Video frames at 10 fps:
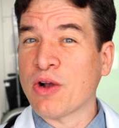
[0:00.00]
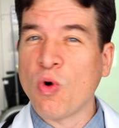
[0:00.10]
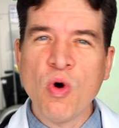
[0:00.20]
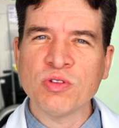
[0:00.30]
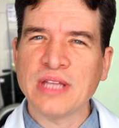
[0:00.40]

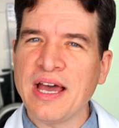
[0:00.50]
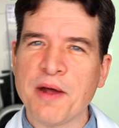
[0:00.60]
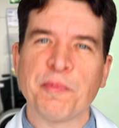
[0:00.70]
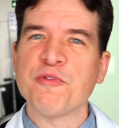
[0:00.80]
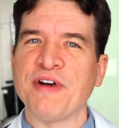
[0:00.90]
conta era
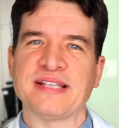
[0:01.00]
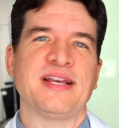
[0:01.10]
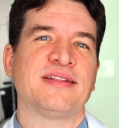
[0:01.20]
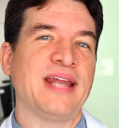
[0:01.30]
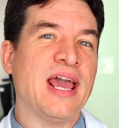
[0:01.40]
para eu
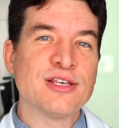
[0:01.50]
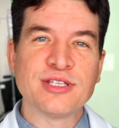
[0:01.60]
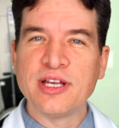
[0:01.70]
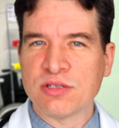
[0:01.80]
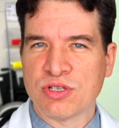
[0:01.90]
fazer 3
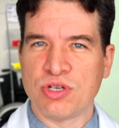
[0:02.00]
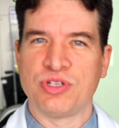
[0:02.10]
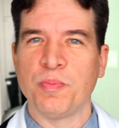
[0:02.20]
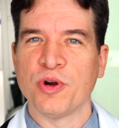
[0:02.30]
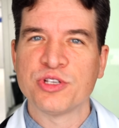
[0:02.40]
litros de
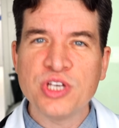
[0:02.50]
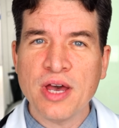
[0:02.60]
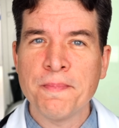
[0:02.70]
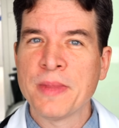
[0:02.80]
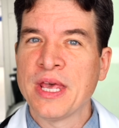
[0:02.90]
xixi por dia,